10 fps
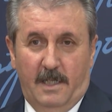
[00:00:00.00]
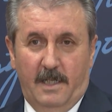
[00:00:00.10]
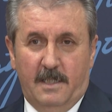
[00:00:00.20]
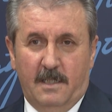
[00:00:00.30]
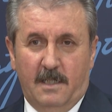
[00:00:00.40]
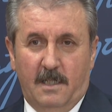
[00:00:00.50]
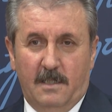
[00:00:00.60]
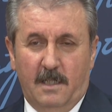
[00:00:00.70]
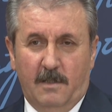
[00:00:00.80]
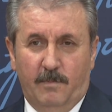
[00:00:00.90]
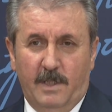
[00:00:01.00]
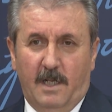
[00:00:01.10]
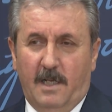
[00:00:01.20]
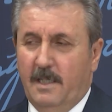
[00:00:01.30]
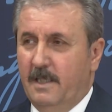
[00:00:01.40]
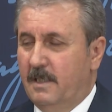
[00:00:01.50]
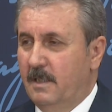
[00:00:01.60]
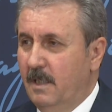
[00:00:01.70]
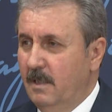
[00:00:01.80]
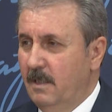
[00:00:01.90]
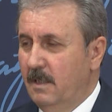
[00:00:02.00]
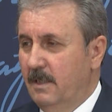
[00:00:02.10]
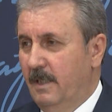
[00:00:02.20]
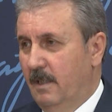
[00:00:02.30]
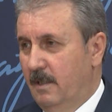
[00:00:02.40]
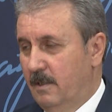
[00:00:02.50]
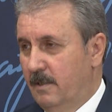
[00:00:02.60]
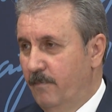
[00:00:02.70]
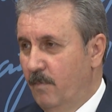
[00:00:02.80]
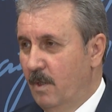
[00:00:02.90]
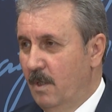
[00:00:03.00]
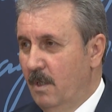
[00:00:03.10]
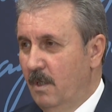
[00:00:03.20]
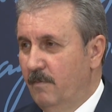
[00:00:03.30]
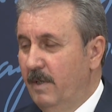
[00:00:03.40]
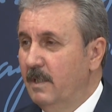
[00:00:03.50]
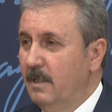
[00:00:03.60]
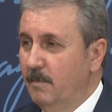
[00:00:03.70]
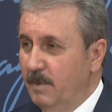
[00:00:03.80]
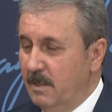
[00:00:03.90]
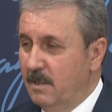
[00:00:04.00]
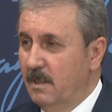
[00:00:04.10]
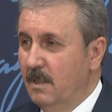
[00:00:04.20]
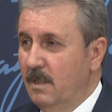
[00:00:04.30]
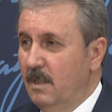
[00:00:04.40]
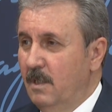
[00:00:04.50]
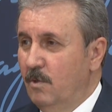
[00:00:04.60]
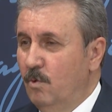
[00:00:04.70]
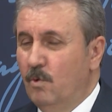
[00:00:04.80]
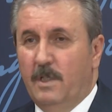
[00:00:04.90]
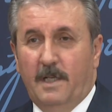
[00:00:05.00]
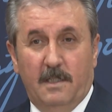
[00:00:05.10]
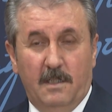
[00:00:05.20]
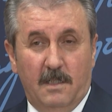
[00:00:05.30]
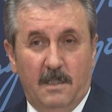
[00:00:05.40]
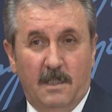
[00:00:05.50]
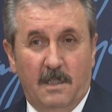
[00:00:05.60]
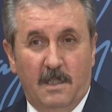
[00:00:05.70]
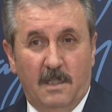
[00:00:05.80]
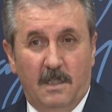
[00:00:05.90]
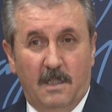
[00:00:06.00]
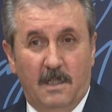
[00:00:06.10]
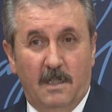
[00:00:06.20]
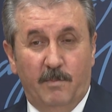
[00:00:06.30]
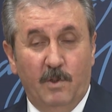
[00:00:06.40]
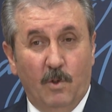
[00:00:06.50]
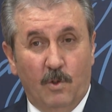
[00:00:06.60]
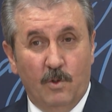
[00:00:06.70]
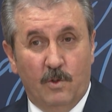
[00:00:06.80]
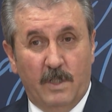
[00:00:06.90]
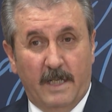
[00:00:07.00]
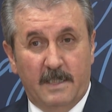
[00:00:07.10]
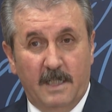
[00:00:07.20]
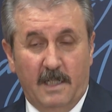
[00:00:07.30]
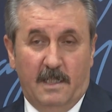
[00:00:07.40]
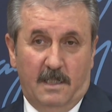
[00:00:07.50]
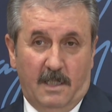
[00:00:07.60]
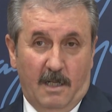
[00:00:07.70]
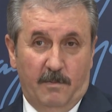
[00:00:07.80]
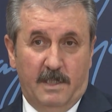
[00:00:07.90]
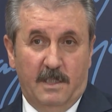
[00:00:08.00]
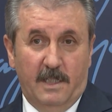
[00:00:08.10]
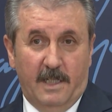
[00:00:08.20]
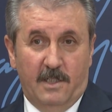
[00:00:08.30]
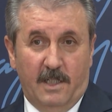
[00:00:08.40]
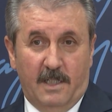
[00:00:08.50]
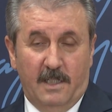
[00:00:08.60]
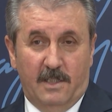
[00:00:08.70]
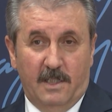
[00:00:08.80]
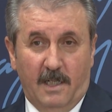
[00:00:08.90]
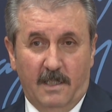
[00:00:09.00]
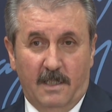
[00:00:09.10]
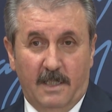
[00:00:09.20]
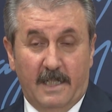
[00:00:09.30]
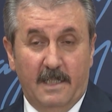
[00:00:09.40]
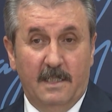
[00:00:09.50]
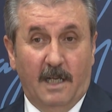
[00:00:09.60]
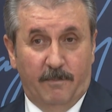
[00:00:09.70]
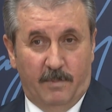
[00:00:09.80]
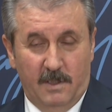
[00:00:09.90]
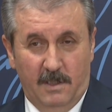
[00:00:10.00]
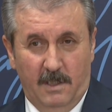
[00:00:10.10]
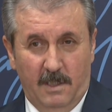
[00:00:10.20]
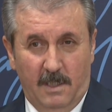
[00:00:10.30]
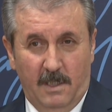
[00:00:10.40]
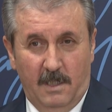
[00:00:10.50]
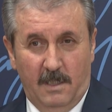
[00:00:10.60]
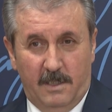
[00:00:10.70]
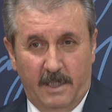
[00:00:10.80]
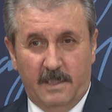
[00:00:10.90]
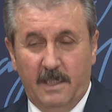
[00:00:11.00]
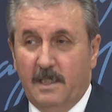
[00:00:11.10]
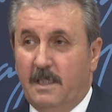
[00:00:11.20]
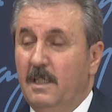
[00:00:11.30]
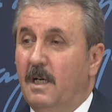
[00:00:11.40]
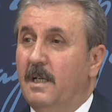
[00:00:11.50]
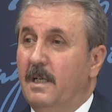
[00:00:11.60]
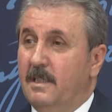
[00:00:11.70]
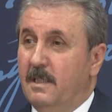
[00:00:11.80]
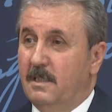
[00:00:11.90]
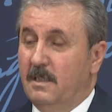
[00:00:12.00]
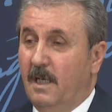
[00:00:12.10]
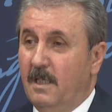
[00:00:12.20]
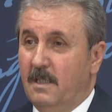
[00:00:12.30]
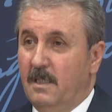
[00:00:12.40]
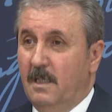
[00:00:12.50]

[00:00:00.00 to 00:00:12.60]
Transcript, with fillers: esas alacak bir anayasadan yanayız. Ve yine biz Türkiye'nin 1980 e, darbesini gerçekleştirenlerin yaptığı 82 anayasasından